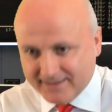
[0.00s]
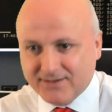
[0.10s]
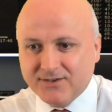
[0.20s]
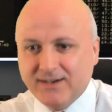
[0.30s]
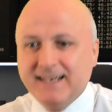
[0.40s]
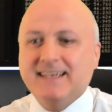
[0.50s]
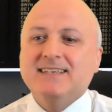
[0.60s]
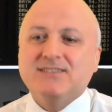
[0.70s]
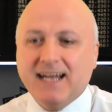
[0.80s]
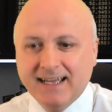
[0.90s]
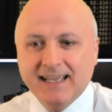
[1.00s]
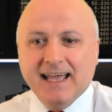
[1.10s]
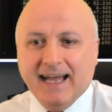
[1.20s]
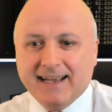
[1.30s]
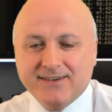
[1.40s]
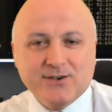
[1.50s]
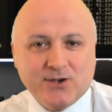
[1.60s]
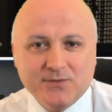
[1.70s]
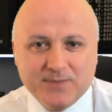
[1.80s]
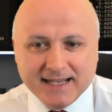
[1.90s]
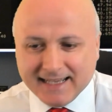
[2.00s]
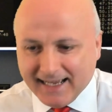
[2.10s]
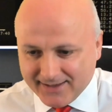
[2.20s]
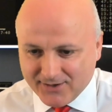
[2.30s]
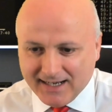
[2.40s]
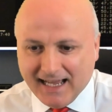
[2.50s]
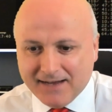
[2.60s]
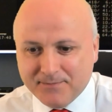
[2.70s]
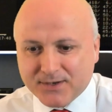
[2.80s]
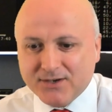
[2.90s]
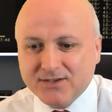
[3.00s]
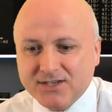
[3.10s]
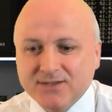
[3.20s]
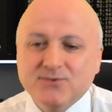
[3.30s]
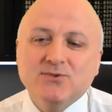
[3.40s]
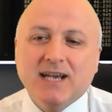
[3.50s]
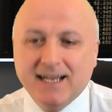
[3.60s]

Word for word: sono quelli che già hanno completato la procedura